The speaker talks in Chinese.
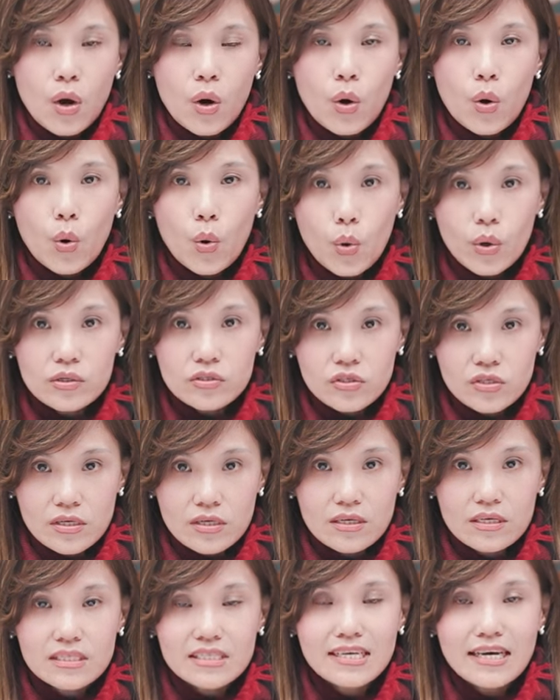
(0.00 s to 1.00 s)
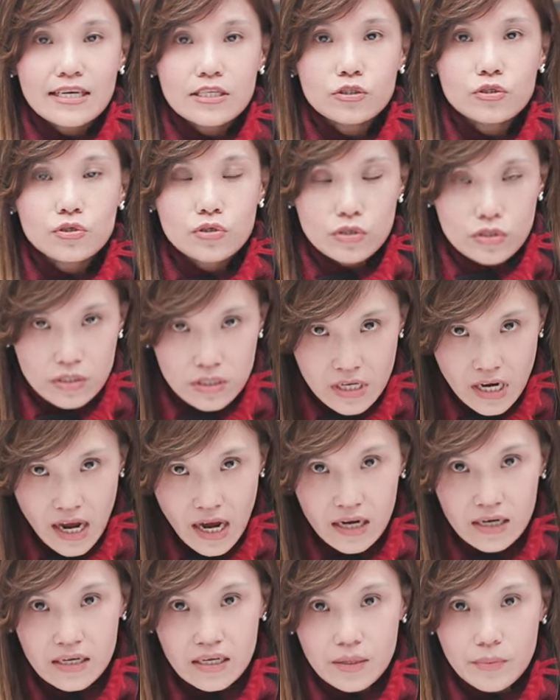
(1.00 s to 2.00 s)
或者在职
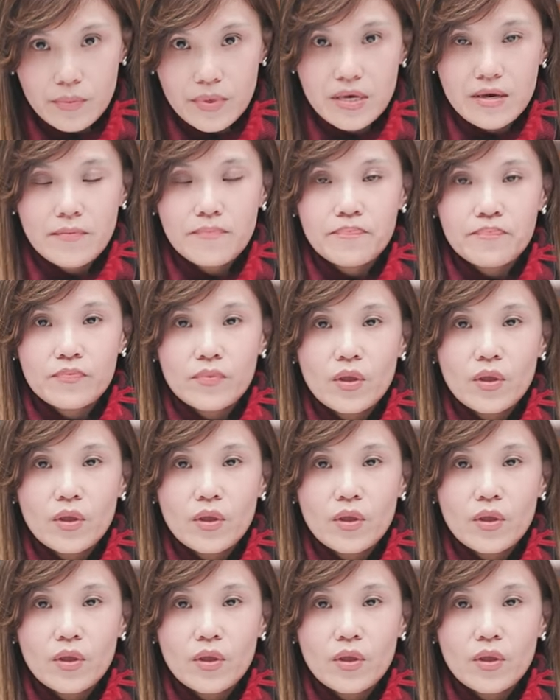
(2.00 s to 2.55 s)
场里面，